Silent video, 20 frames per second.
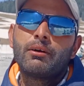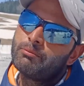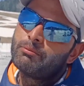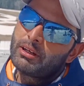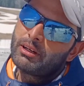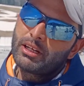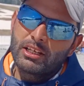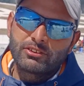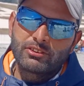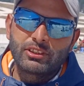हो
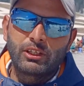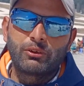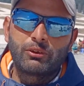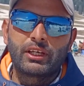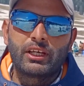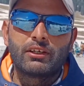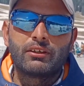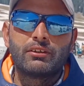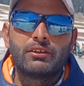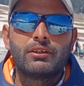गए गाइज
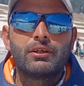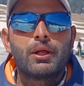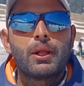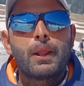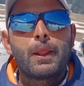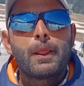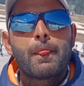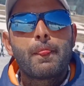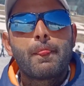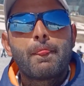इन्होंने
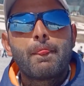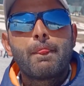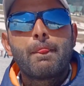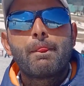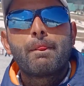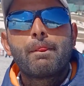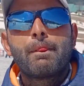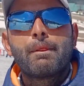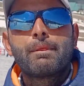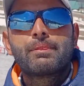चैंपियन में
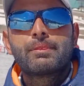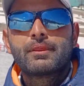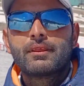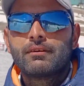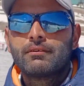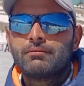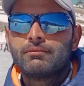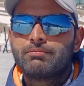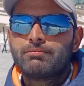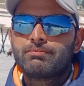
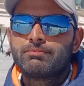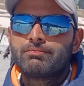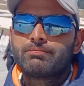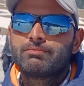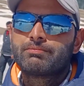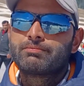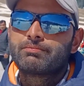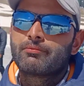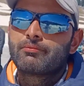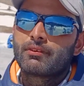पार्टिसिपेट भी किया है
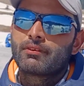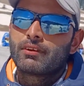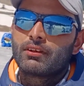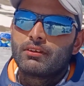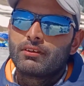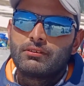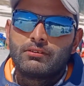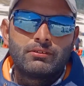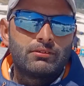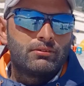बहुत सारे
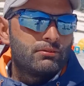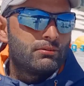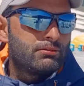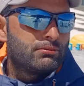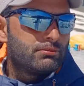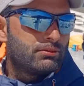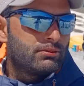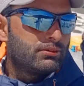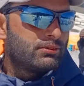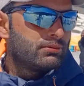इंडिया के लिए
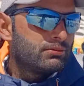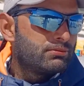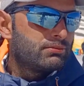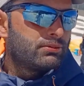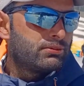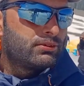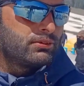रिप्रेजेंट किया